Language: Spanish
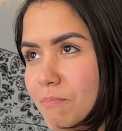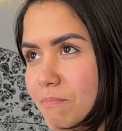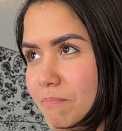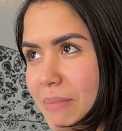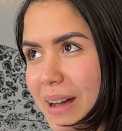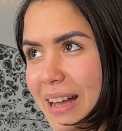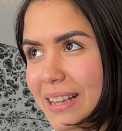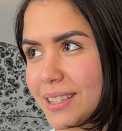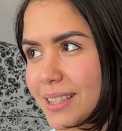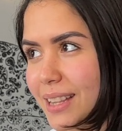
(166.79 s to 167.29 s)

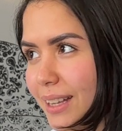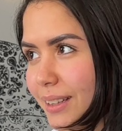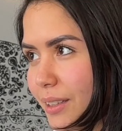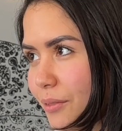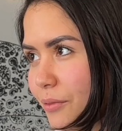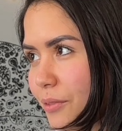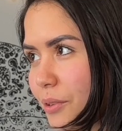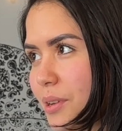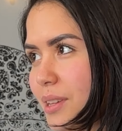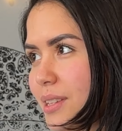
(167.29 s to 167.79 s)
bastante
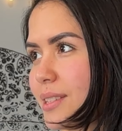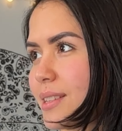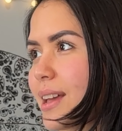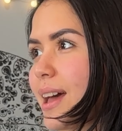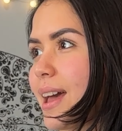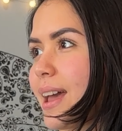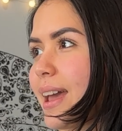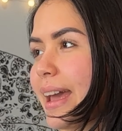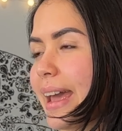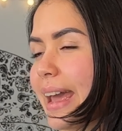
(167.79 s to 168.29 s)
influencia
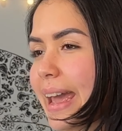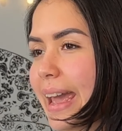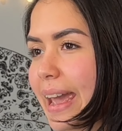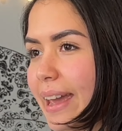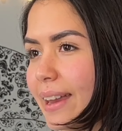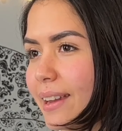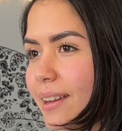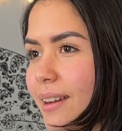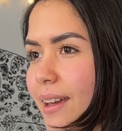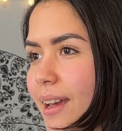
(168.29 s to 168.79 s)

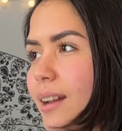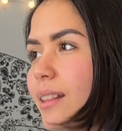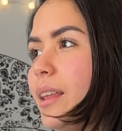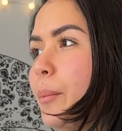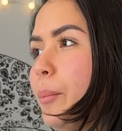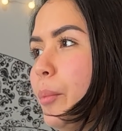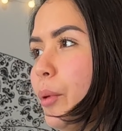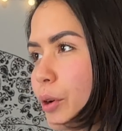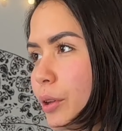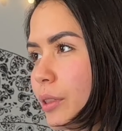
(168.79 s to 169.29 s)
en el
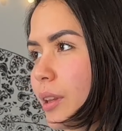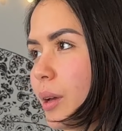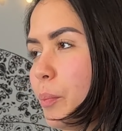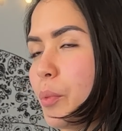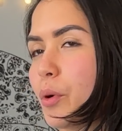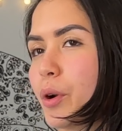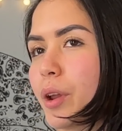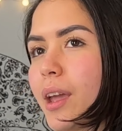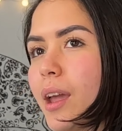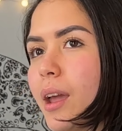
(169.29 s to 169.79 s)
deporte
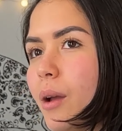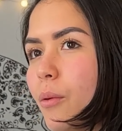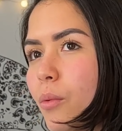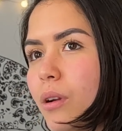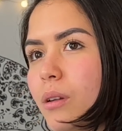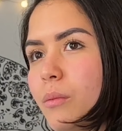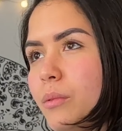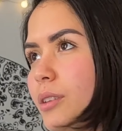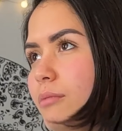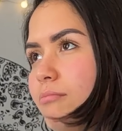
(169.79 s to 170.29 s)
porque
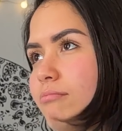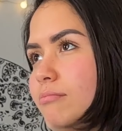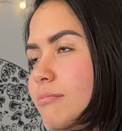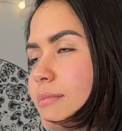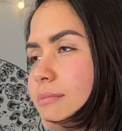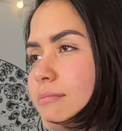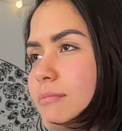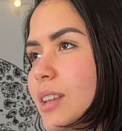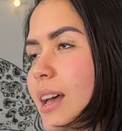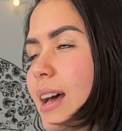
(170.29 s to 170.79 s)
volví,
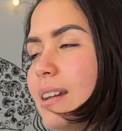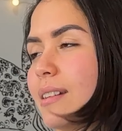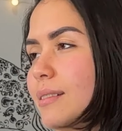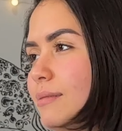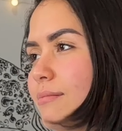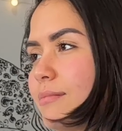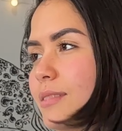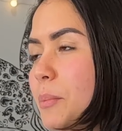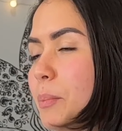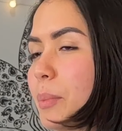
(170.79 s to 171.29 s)
o sea,
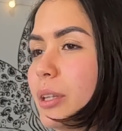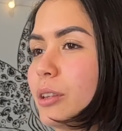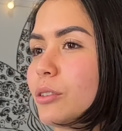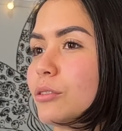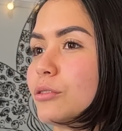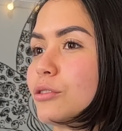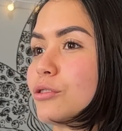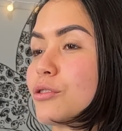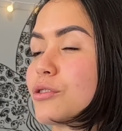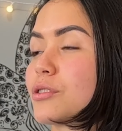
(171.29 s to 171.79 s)

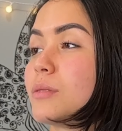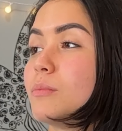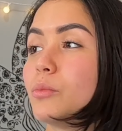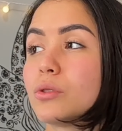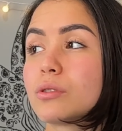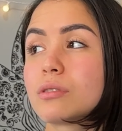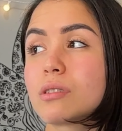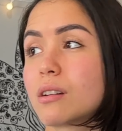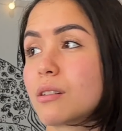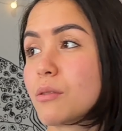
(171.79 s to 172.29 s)
repito, yo sin
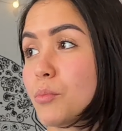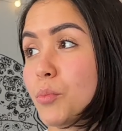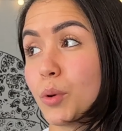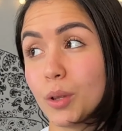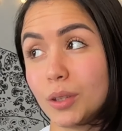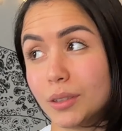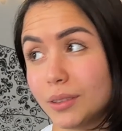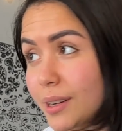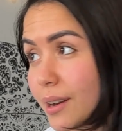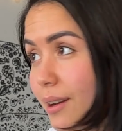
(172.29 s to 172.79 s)
música no
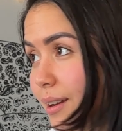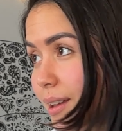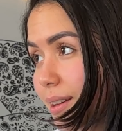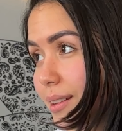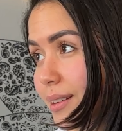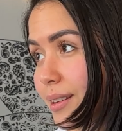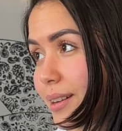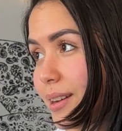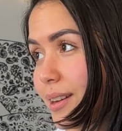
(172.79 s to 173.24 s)
puedo entrenar.